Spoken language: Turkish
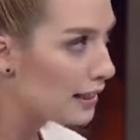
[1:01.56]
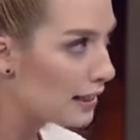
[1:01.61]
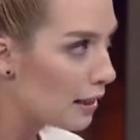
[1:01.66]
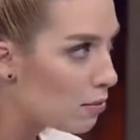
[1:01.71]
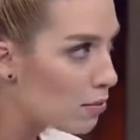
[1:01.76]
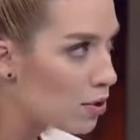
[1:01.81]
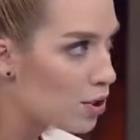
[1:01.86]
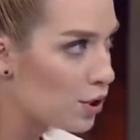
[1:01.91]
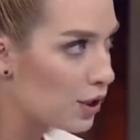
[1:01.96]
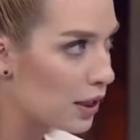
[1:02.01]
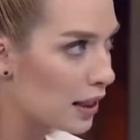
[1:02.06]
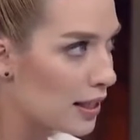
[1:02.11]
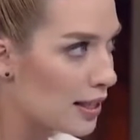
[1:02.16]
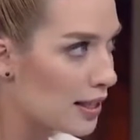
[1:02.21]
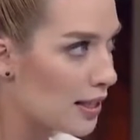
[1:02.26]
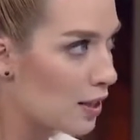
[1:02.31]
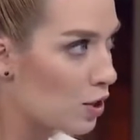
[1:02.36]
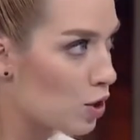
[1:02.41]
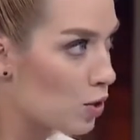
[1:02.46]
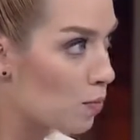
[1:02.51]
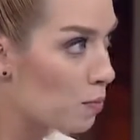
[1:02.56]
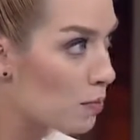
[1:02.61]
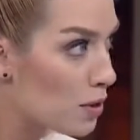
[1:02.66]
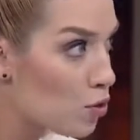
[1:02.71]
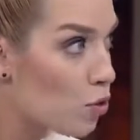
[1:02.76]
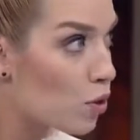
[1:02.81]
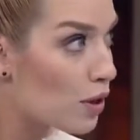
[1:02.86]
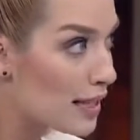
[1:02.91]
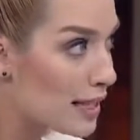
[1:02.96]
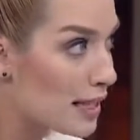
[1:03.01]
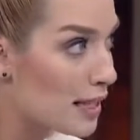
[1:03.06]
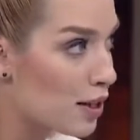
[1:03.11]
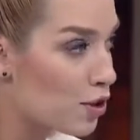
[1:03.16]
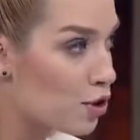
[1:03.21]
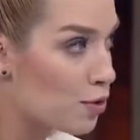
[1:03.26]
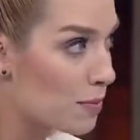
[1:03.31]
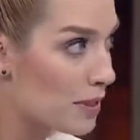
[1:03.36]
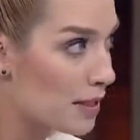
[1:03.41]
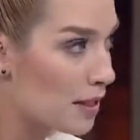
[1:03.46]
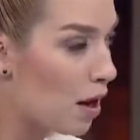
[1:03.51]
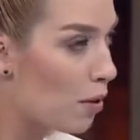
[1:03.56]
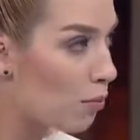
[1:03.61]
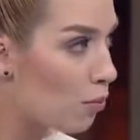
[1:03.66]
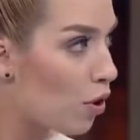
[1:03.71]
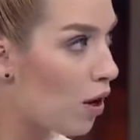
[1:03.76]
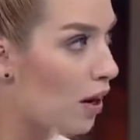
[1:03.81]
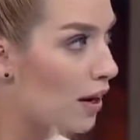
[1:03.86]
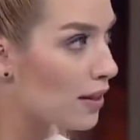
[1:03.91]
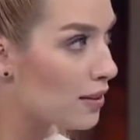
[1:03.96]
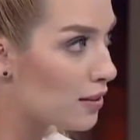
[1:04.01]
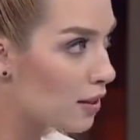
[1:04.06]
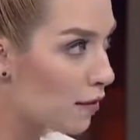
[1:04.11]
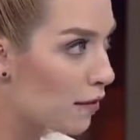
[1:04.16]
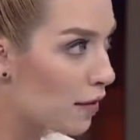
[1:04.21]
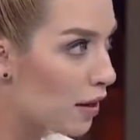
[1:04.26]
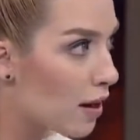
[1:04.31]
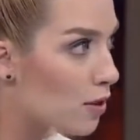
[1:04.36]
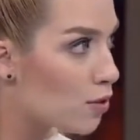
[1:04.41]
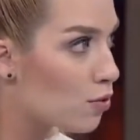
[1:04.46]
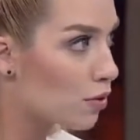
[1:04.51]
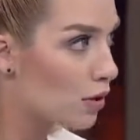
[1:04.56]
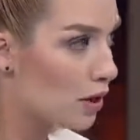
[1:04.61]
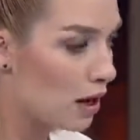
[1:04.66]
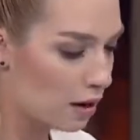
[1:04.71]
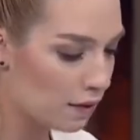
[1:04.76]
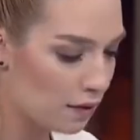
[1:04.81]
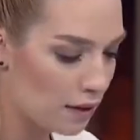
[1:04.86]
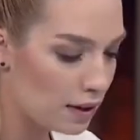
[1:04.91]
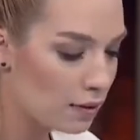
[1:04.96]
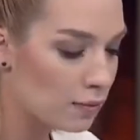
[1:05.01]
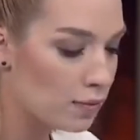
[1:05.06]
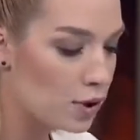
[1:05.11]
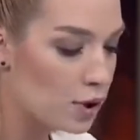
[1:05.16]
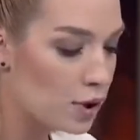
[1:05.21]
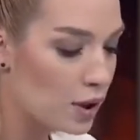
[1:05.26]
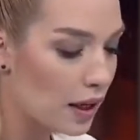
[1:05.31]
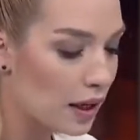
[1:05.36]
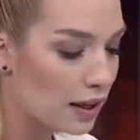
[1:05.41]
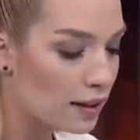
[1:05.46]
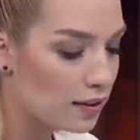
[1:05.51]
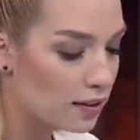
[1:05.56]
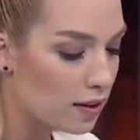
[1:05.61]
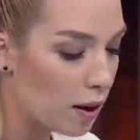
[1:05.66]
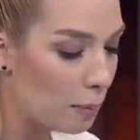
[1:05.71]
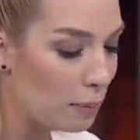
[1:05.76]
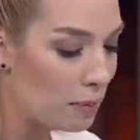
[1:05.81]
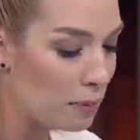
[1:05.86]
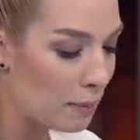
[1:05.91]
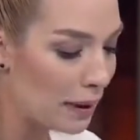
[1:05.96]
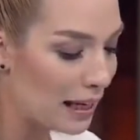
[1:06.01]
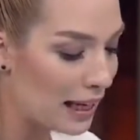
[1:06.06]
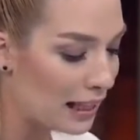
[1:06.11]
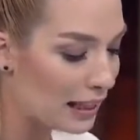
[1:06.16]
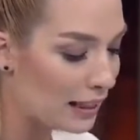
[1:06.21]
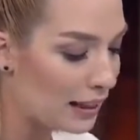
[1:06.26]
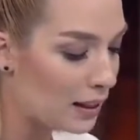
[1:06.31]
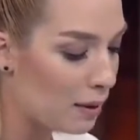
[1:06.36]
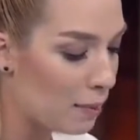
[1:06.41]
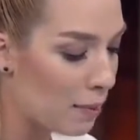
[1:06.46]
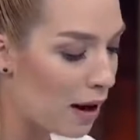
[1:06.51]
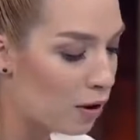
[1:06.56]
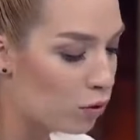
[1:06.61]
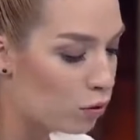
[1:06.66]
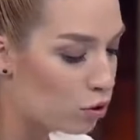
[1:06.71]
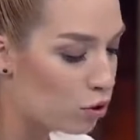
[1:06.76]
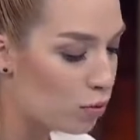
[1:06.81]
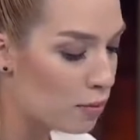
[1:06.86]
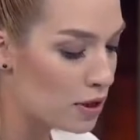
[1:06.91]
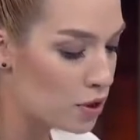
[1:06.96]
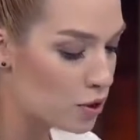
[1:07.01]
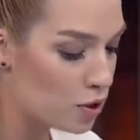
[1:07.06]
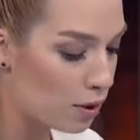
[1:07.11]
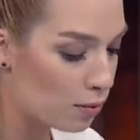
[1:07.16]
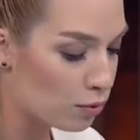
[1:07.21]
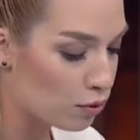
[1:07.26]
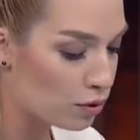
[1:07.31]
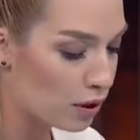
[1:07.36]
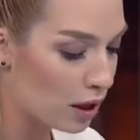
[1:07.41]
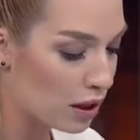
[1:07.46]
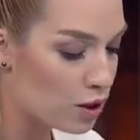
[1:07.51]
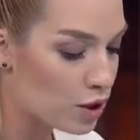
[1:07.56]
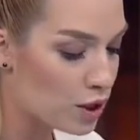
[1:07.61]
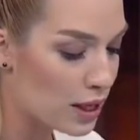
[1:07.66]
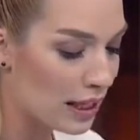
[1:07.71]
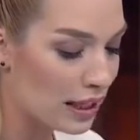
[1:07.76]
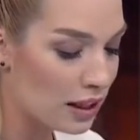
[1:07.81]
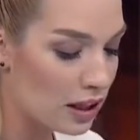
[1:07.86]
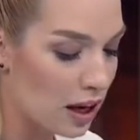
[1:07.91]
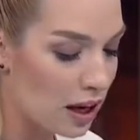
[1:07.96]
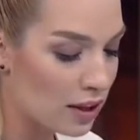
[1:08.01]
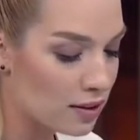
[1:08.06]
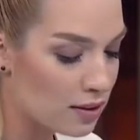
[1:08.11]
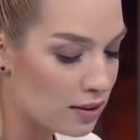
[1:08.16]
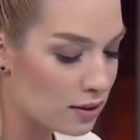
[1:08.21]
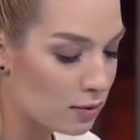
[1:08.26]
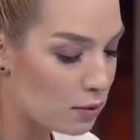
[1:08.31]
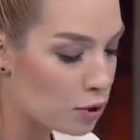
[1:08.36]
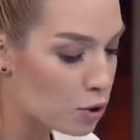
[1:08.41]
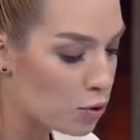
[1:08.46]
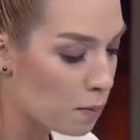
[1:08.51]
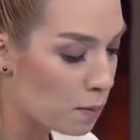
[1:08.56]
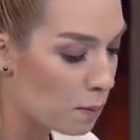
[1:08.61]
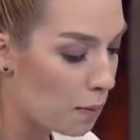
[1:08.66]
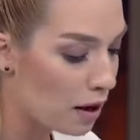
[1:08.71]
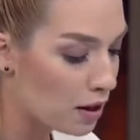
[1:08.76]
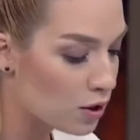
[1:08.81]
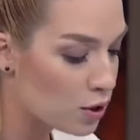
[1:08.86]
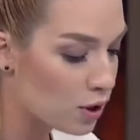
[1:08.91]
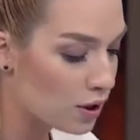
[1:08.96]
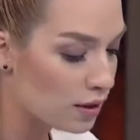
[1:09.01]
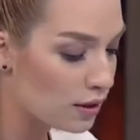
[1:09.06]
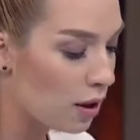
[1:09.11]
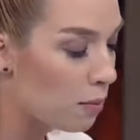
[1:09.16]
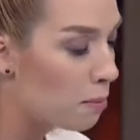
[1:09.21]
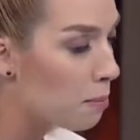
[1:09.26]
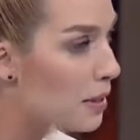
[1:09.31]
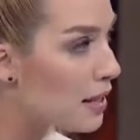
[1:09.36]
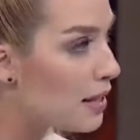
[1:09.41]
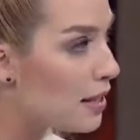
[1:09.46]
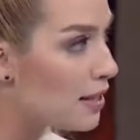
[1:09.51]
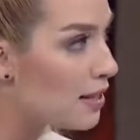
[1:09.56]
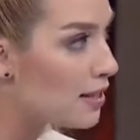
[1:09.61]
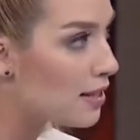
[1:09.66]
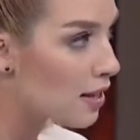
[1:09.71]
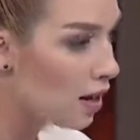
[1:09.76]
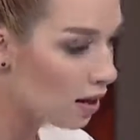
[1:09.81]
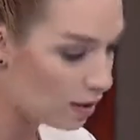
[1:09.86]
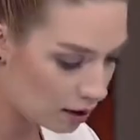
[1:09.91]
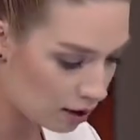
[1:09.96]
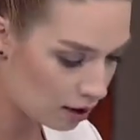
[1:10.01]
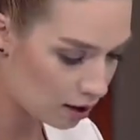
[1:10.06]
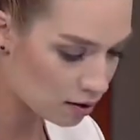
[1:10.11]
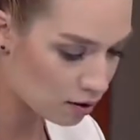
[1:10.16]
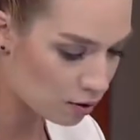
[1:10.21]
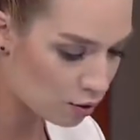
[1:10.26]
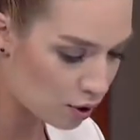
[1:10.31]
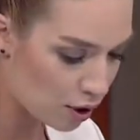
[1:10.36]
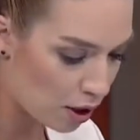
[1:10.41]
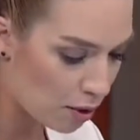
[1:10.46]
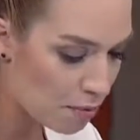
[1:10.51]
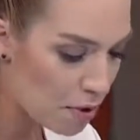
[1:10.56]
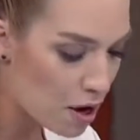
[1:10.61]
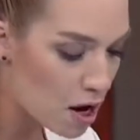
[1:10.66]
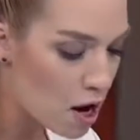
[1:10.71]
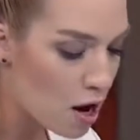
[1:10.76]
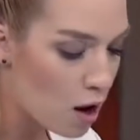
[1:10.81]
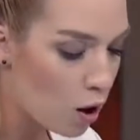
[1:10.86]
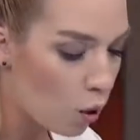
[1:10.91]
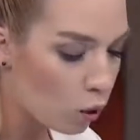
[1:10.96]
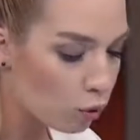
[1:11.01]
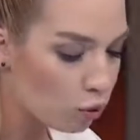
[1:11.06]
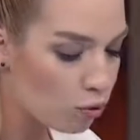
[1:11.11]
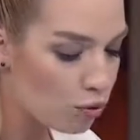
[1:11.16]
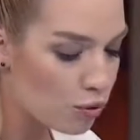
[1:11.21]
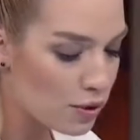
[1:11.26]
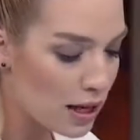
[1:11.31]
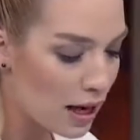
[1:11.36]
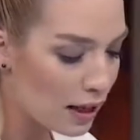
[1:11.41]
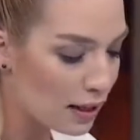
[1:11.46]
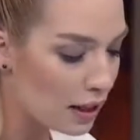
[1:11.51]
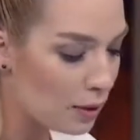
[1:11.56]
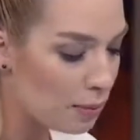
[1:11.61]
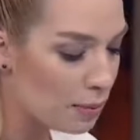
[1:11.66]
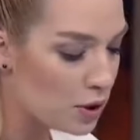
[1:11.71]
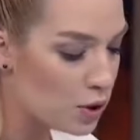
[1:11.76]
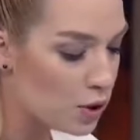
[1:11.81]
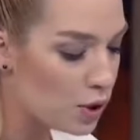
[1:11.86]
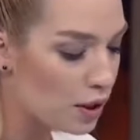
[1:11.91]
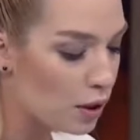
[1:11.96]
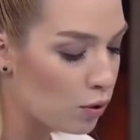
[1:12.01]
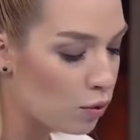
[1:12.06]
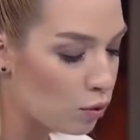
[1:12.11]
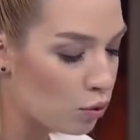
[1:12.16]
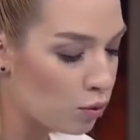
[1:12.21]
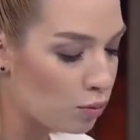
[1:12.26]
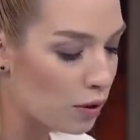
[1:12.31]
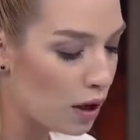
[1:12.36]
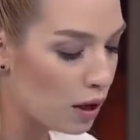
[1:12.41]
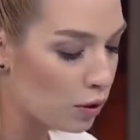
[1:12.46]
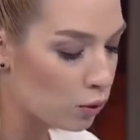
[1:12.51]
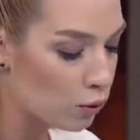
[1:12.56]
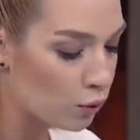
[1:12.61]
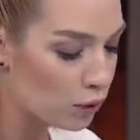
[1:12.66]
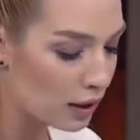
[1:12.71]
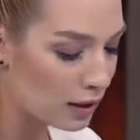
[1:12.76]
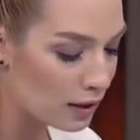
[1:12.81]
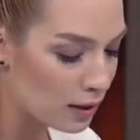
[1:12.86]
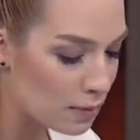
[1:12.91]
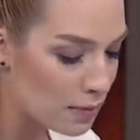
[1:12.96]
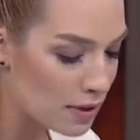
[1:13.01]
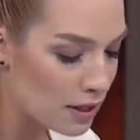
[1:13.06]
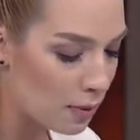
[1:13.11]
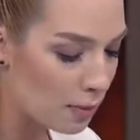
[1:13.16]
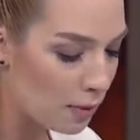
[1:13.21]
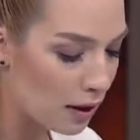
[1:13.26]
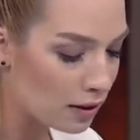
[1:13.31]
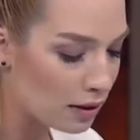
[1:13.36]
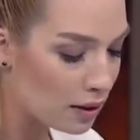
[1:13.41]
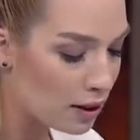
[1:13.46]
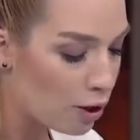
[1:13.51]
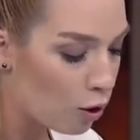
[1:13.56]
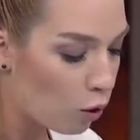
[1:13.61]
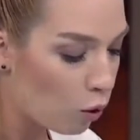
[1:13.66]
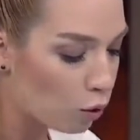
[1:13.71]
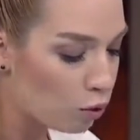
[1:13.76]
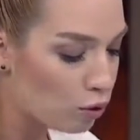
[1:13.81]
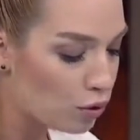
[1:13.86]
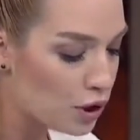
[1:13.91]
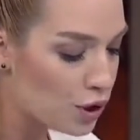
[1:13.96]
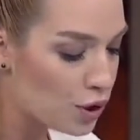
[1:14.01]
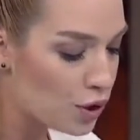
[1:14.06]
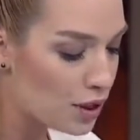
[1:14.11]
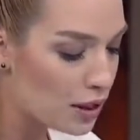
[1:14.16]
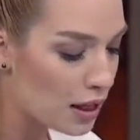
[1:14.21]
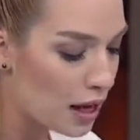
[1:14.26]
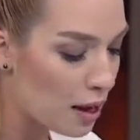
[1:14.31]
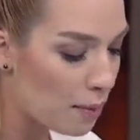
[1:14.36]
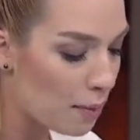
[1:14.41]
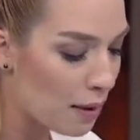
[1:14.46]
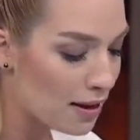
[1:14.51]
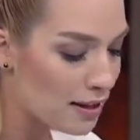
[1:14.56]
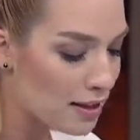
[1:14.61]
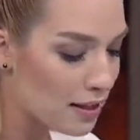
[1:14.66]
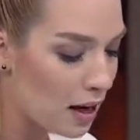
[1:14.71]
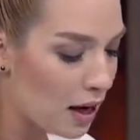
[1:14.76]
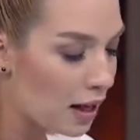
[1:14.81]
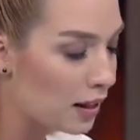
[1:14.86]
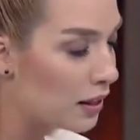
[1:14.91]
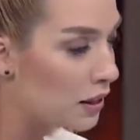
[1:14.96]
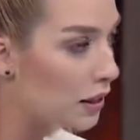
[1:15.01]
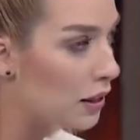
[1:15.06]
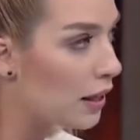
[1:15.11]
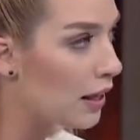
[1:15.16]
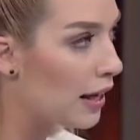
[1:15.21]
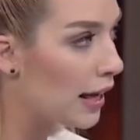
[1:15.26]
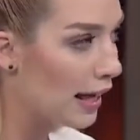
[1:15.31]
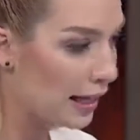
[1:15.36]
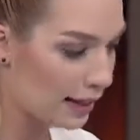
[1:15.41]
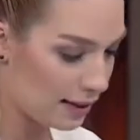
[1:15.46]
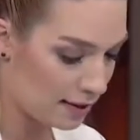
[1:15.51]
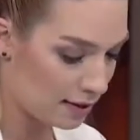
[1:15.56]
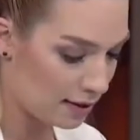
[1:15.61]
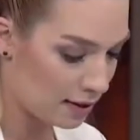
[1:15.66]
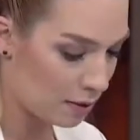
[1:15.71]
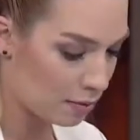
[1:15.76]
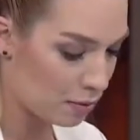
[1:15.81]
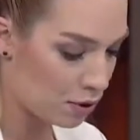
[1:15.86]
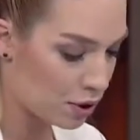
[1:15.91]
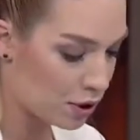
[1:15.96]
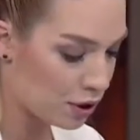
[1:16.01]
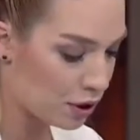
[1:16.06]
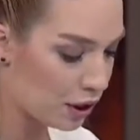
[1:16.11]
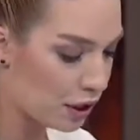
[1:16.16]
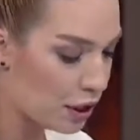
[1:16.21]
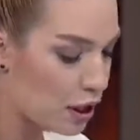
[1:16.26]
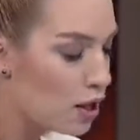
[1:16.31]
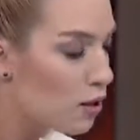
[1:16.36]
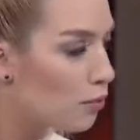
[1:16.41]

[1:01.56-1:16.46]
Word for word: Demiş ki izleyicim, birçok izleyicimizden bu ayet referans olarak verilmiş. Hani Rabbim meleklere ben kuru bir çamurdan, şekillendirilmiş balçıktan bir insan yaratacağım. Onu düzenleyip içine ruhumdan üflediğim zaman onun için hemen saygıyla eğilin demişti.